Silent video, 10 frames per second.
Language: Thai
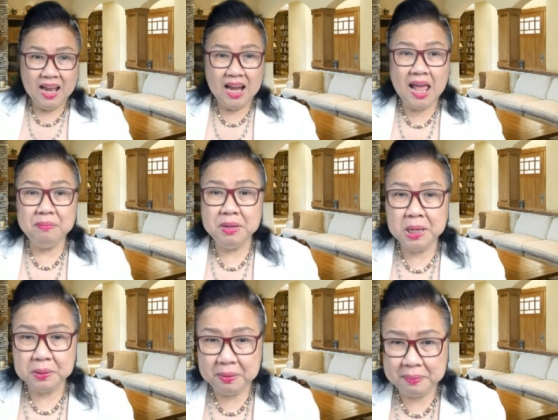และมี
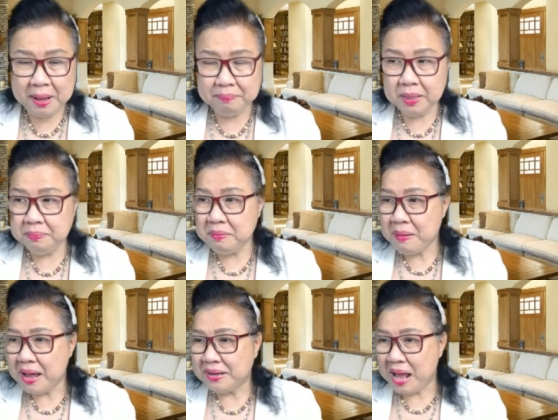สุขภาพดีพี่
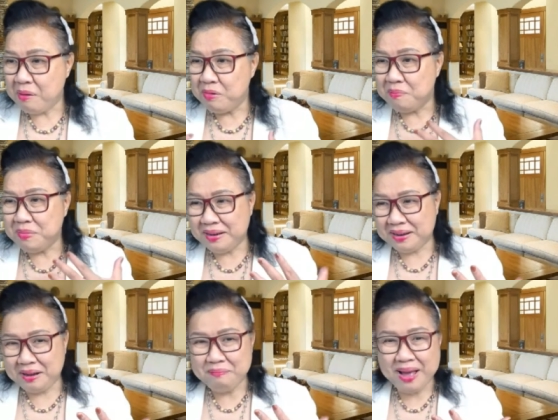ปาถามว่ามีใค
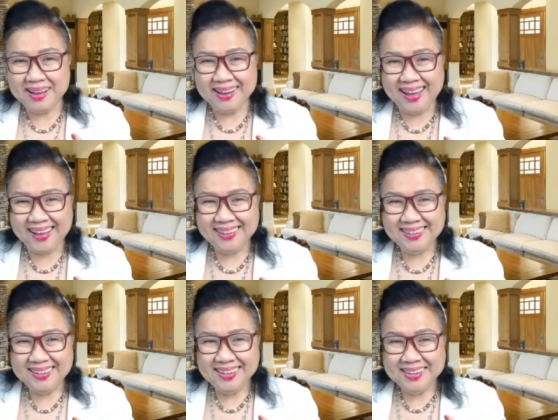รบ้างคะ
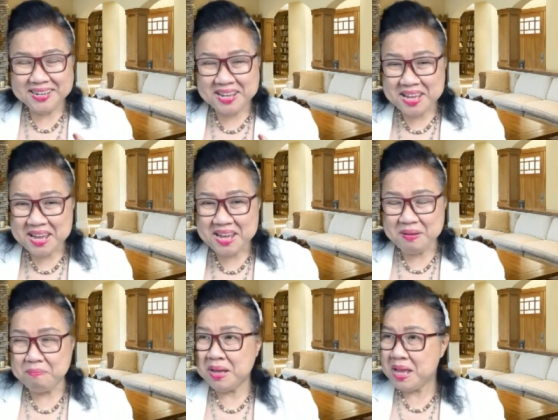ที่
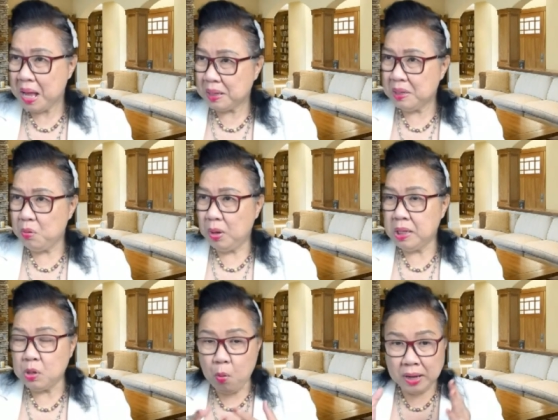ไม่อยากสวย
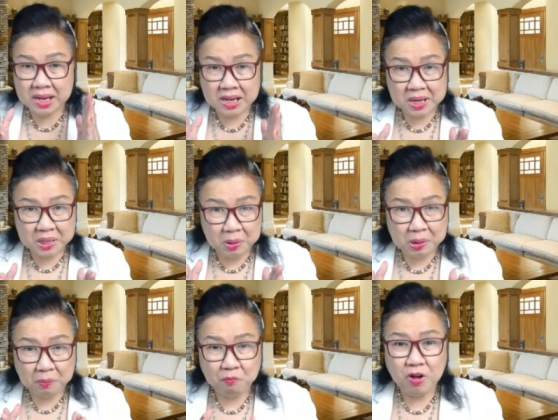สวยนี่คือสวย
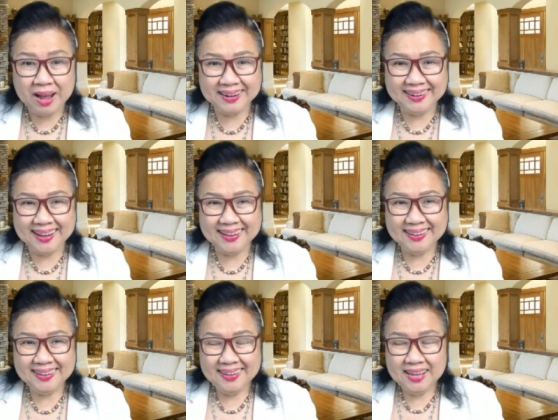สมวัยนะ
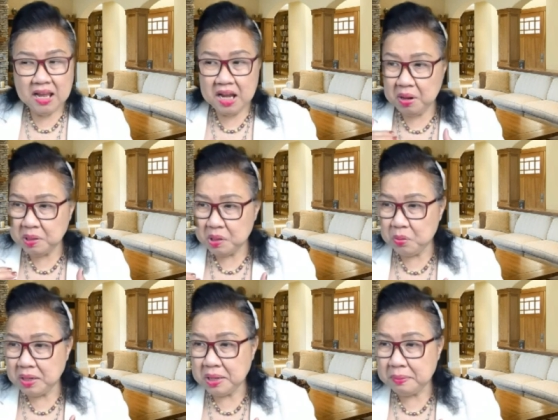แล้วสว
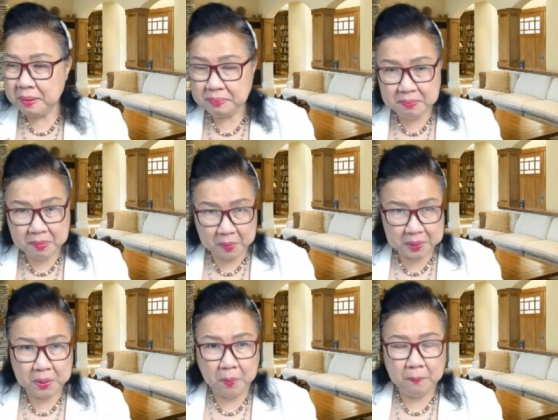ยในสภาพที่เหมาะ
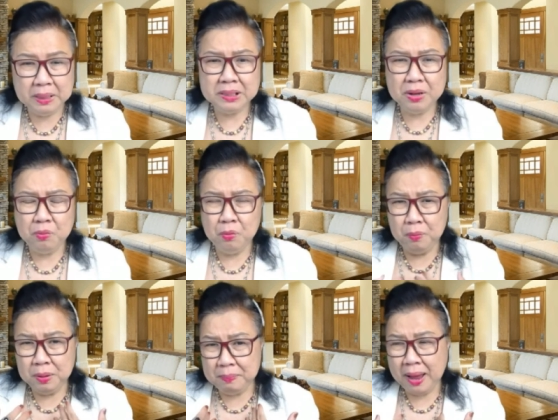สมไม่ใช่โอ้โห
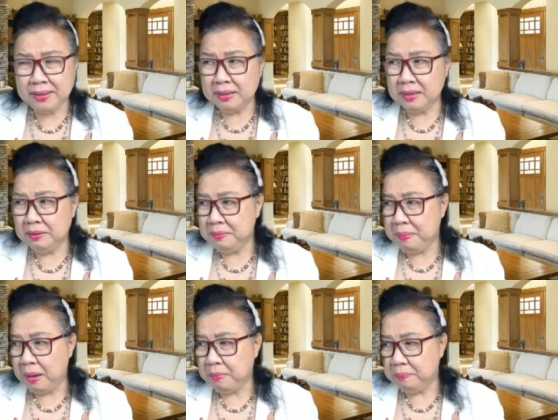พี่ปาอย่างนี้แล้วพี่
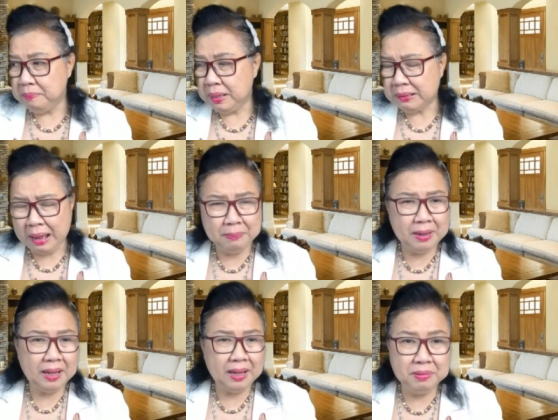ปาแบบมาทำอะ
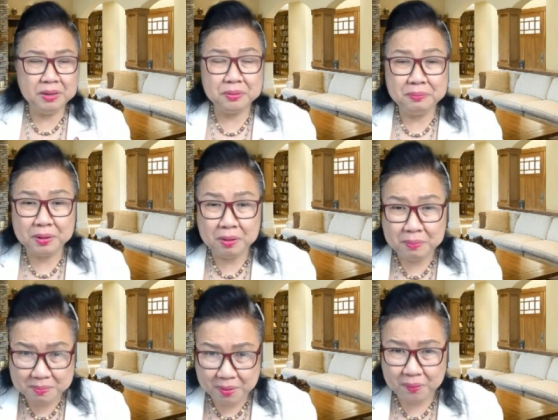ไรก็ไม่รู้มันก็
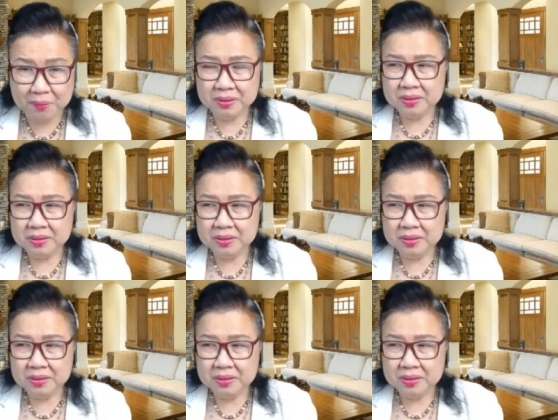ไม่เหมาะ